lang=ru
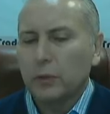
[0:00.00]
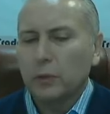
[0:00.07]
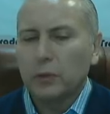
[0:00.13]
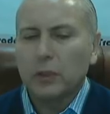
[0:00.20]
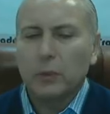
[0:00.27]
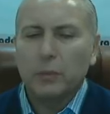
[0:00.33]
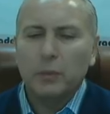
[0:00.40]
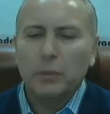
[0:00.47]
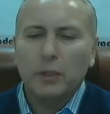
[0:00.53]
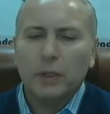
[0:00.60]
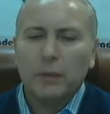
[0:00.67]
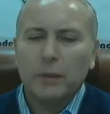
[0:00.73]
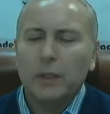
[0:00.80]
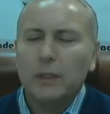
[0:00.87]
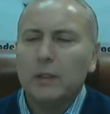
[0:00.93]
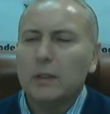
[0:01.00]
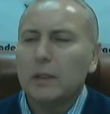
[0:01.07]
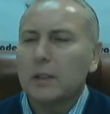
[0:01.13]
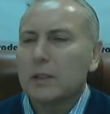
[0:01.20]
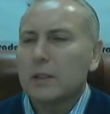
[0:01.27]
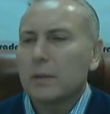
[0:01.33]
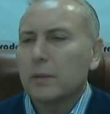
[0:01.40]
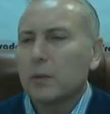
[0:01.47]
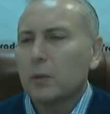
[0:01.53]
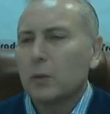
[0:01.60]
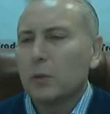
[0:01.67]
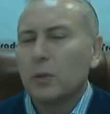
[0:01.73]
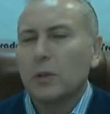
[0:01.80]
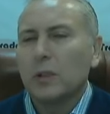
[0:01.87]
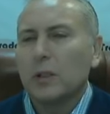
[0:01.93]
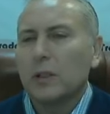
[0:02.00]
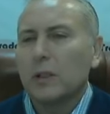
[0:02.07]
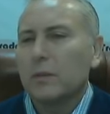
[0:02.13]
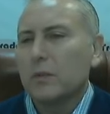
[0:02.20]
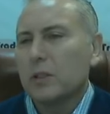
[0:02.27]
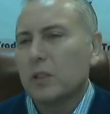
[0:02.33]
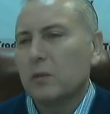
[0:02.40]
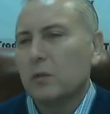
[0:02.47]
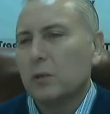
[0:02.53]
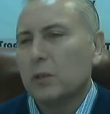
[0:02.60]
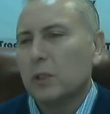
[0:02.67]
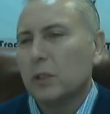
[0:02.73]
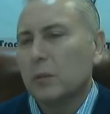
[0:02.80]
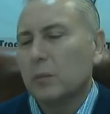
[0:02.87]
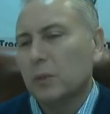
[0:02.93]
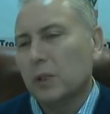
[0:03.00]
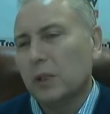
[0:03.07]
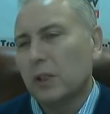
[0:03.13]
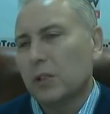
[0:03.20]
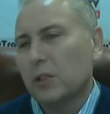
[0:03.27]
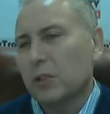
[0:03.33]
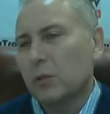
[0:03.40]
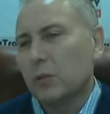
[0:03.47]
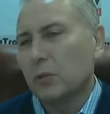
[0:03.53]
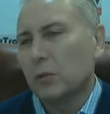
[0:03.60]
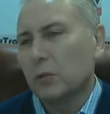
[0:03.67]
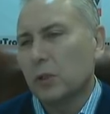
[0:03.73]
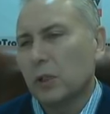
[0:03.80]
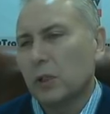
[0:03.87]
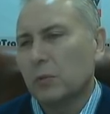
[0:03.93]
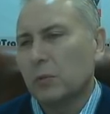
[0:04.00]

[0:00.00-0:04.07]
Вот, например, индекс доллара сегодня, мне кажется, он уже от,